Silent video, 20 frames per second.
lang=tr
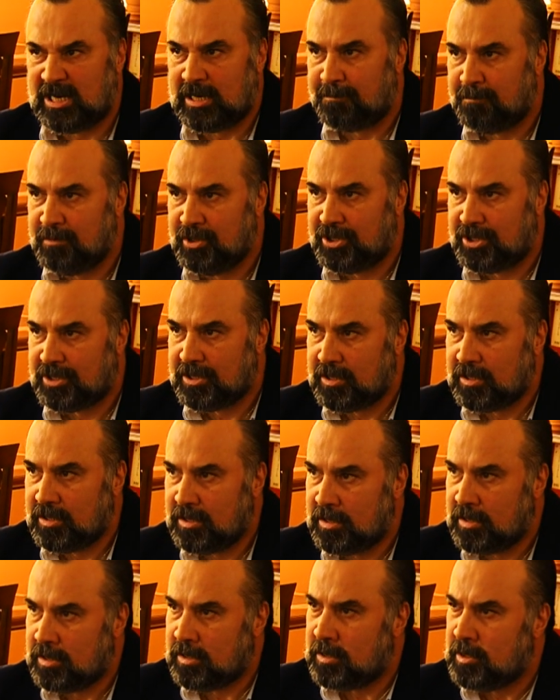Ona hapış
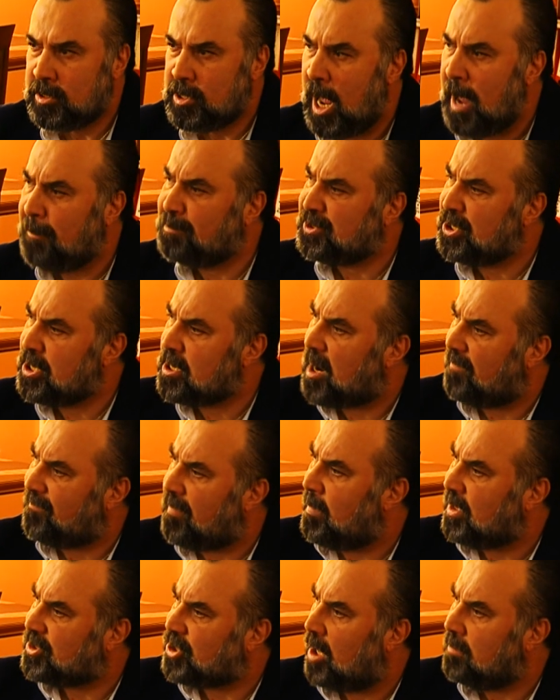hepsini
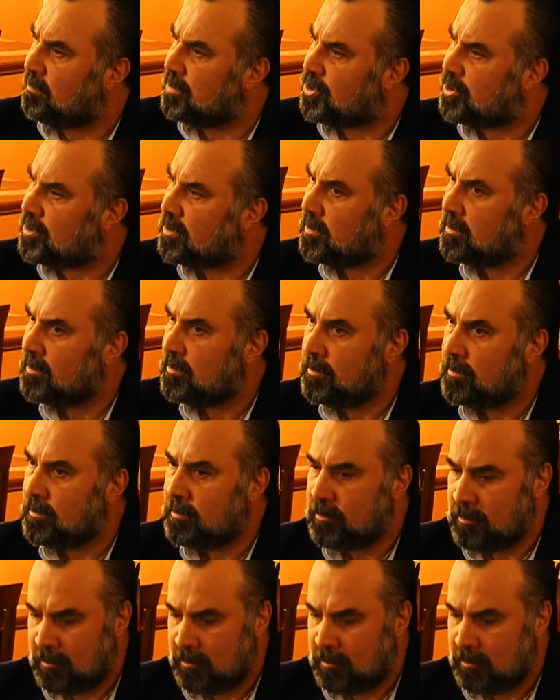kafama çalmış.